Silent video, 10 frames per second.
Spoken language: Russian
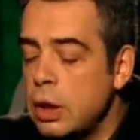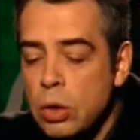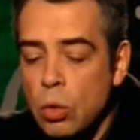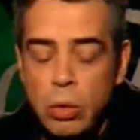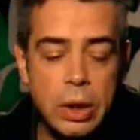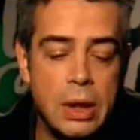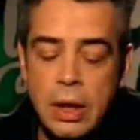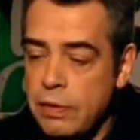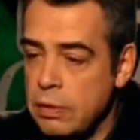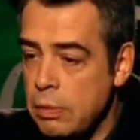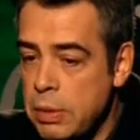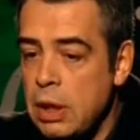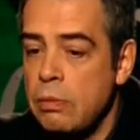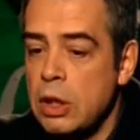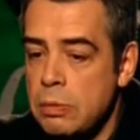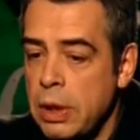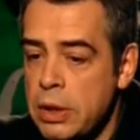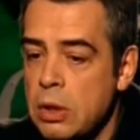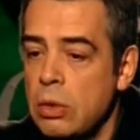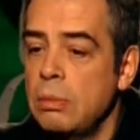кино или автомобили, мы
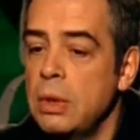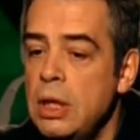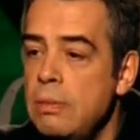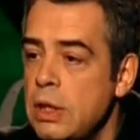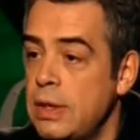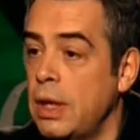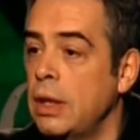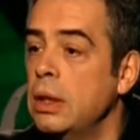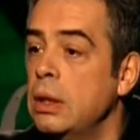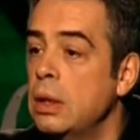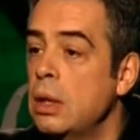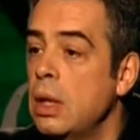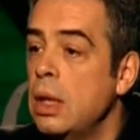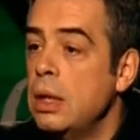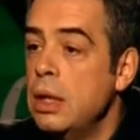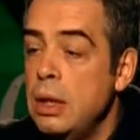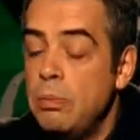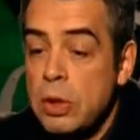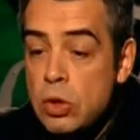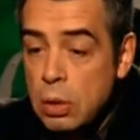экспортируем именно имидж страны. И
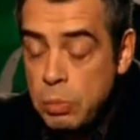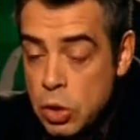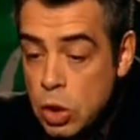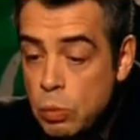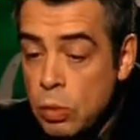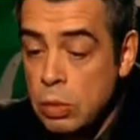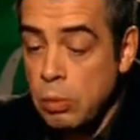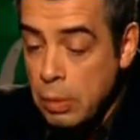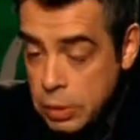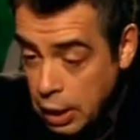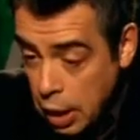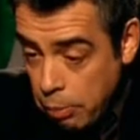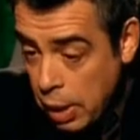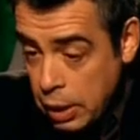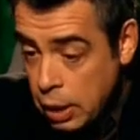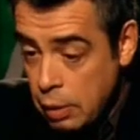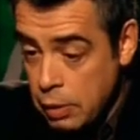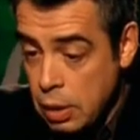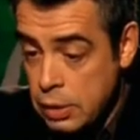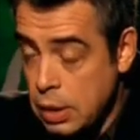почему такая маленькая
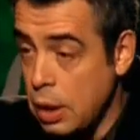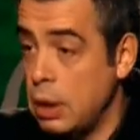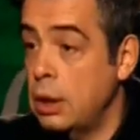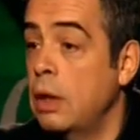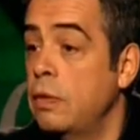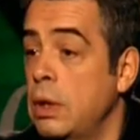э, страна, как